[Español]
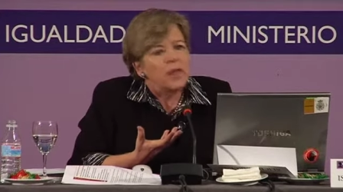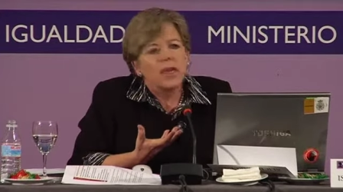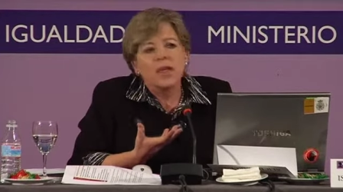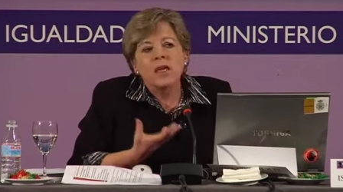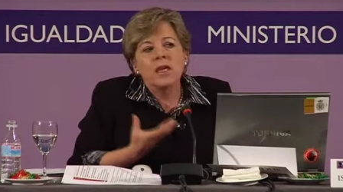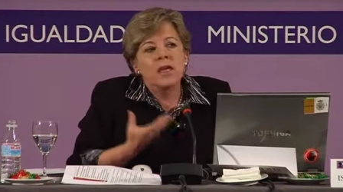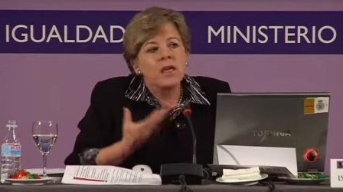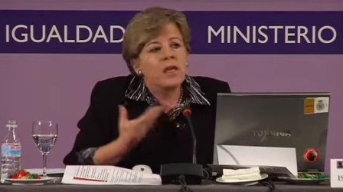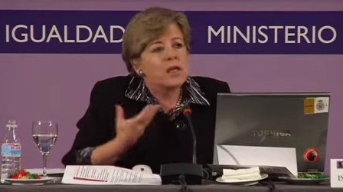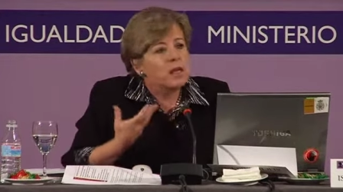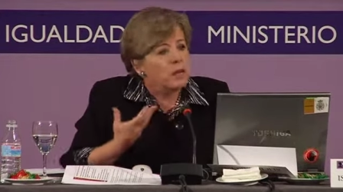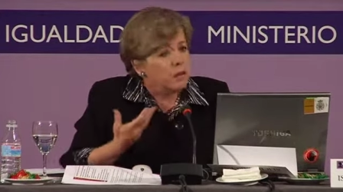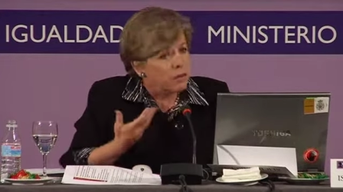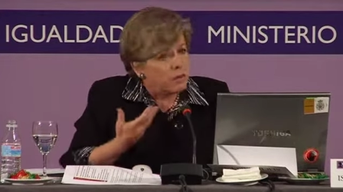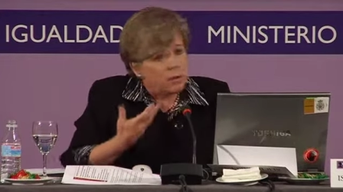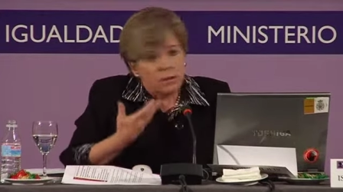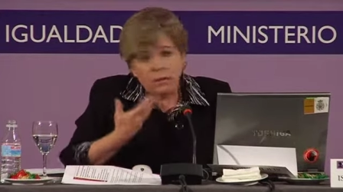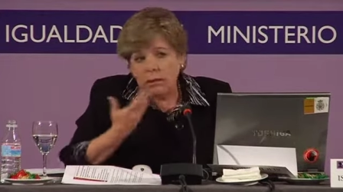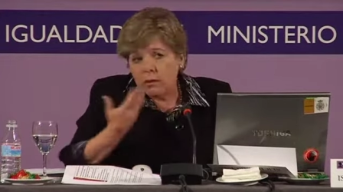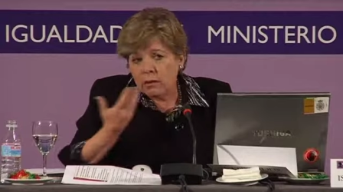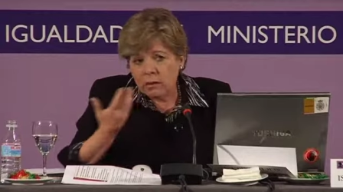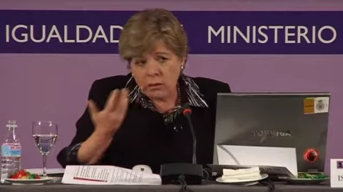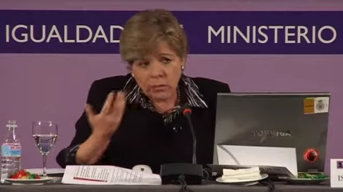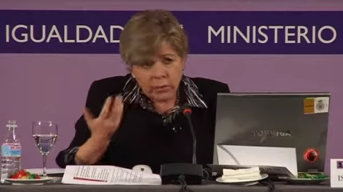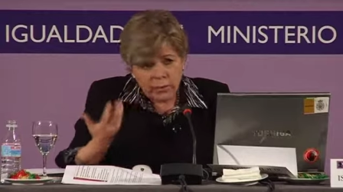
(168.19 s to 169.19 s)

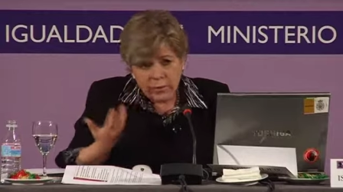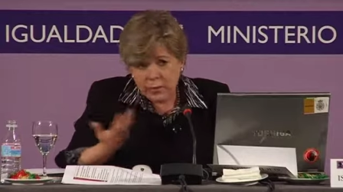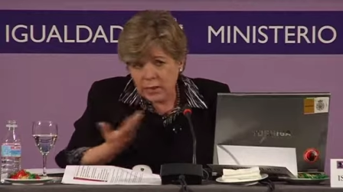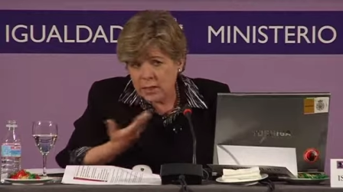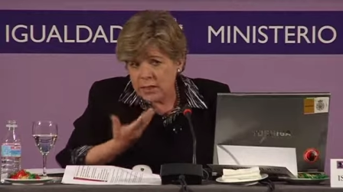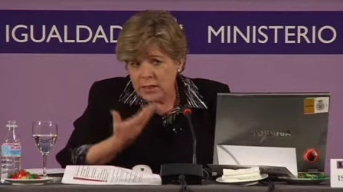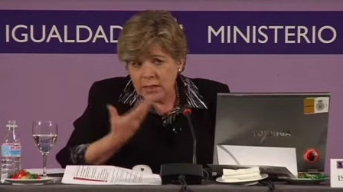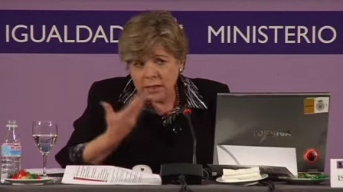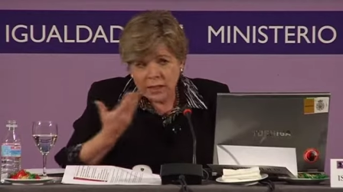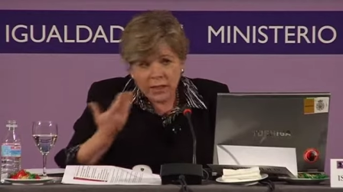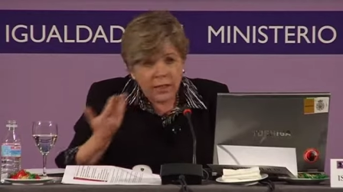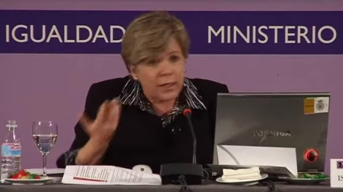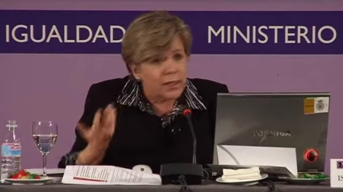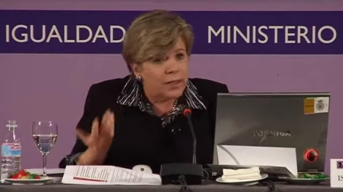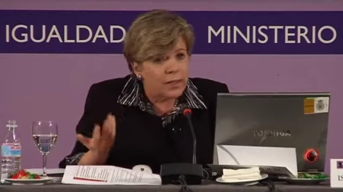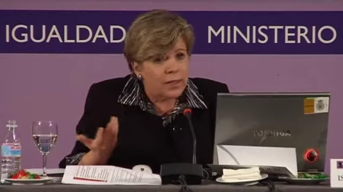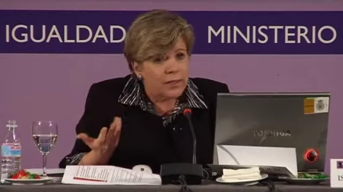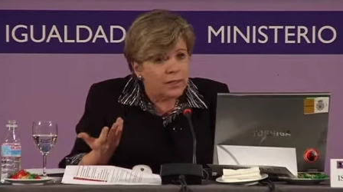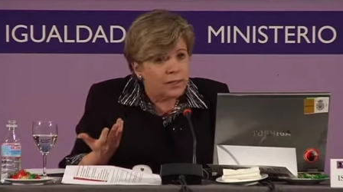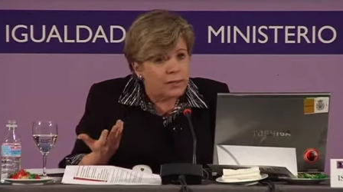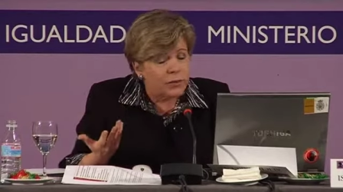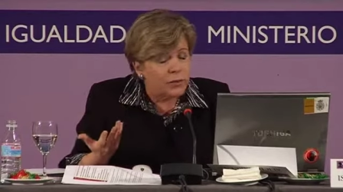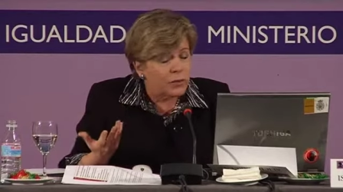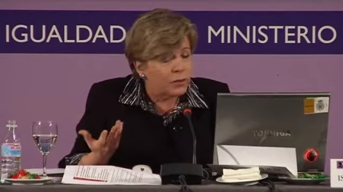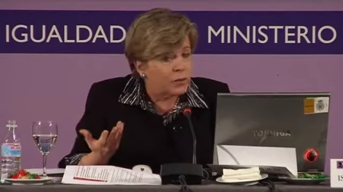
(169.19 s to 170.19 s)
y cuentas de
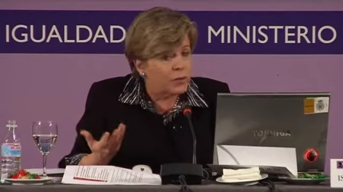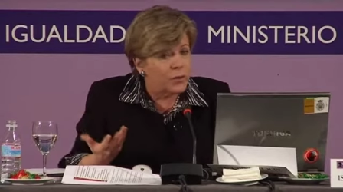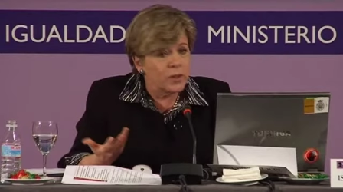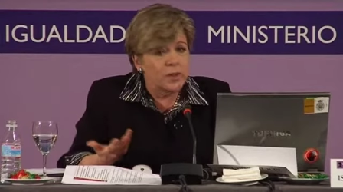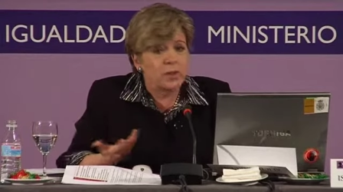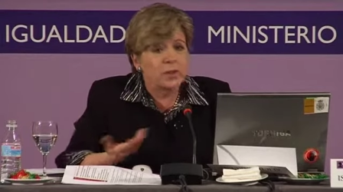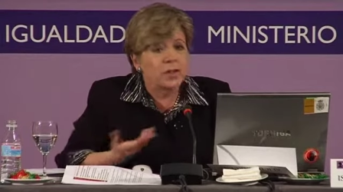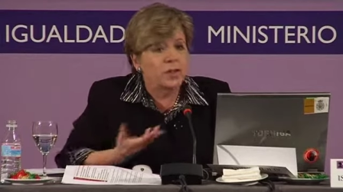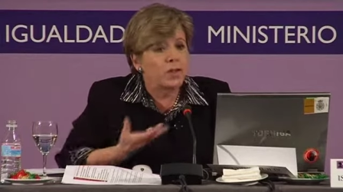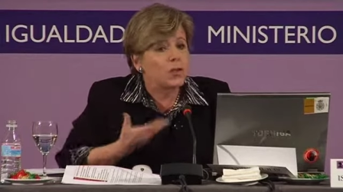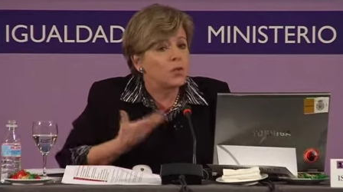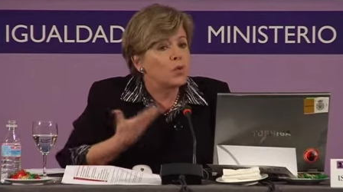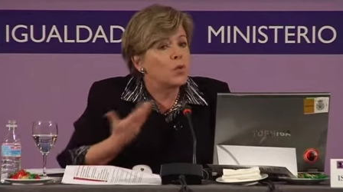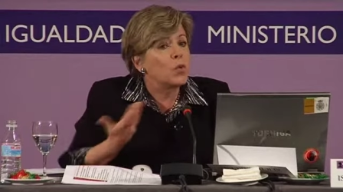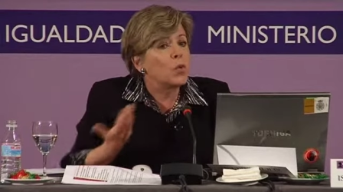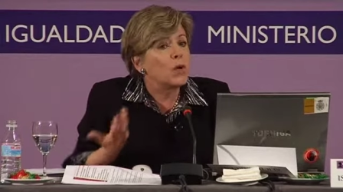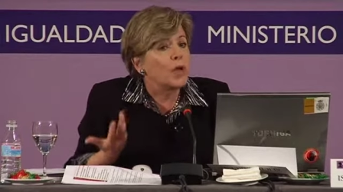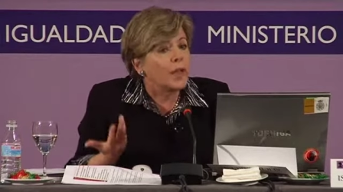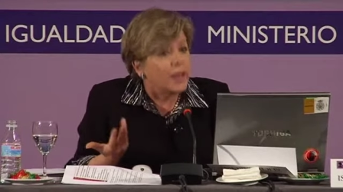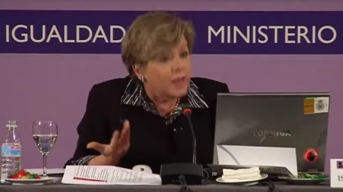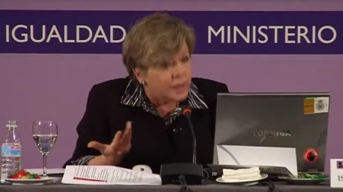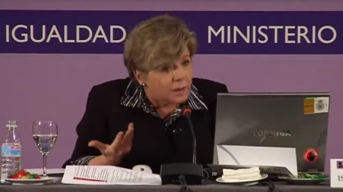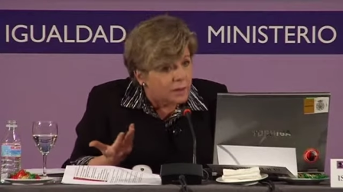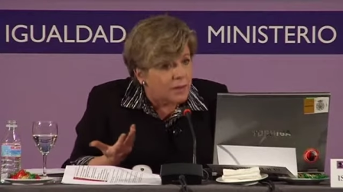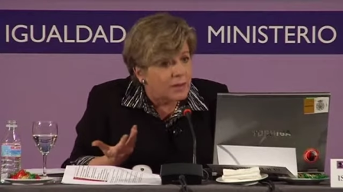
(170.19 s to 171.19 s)
crédito y ser
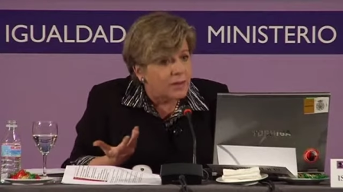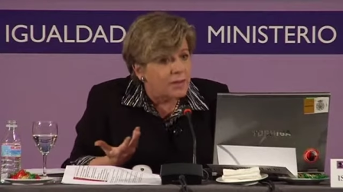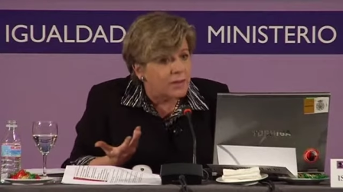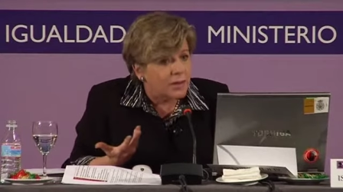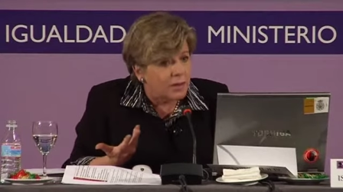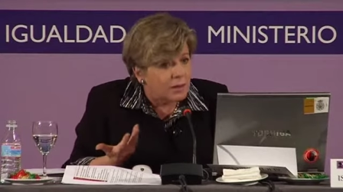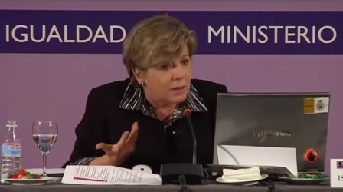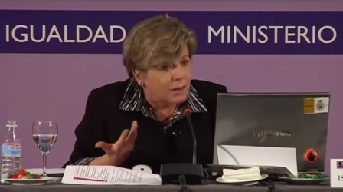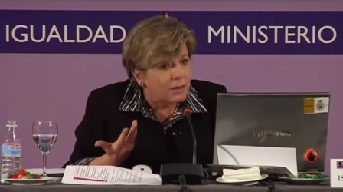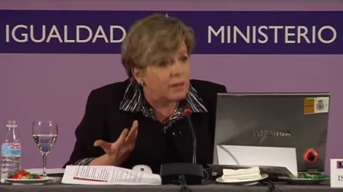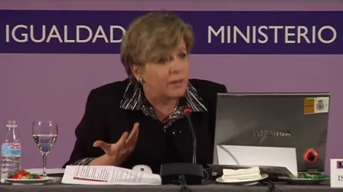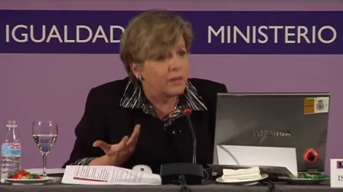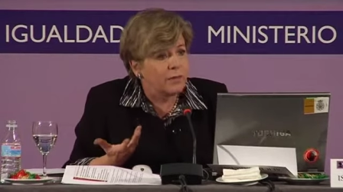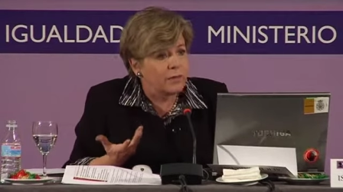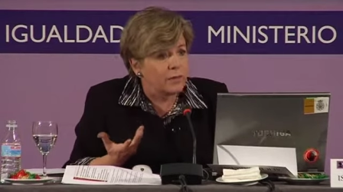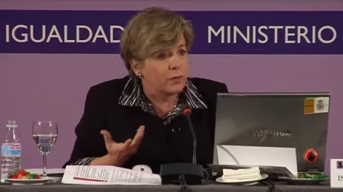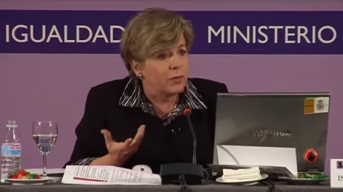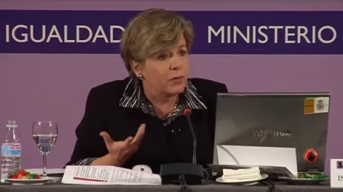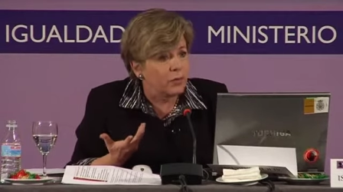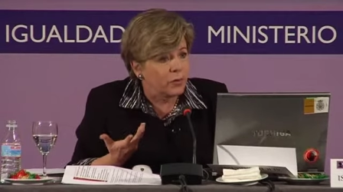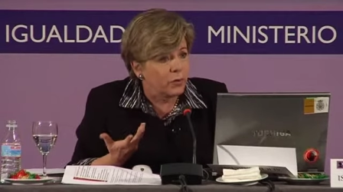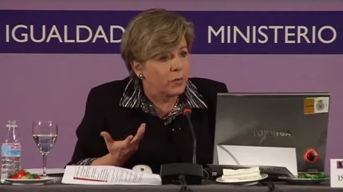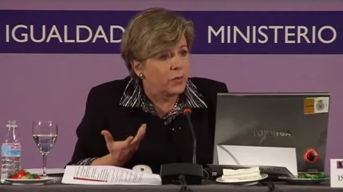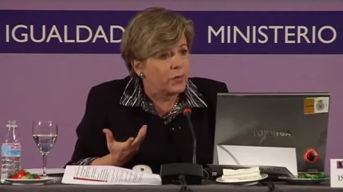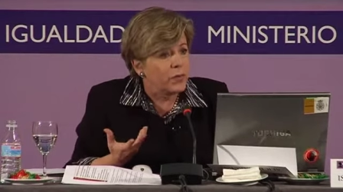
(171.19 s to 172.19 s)
sujetas de
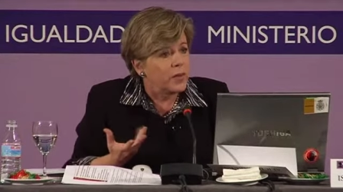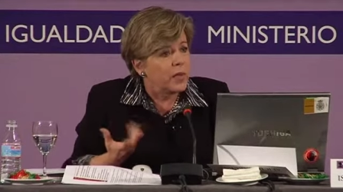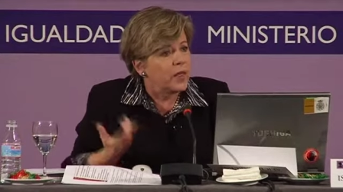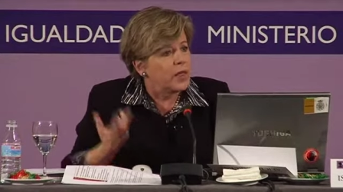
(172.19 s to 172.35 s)
crédito.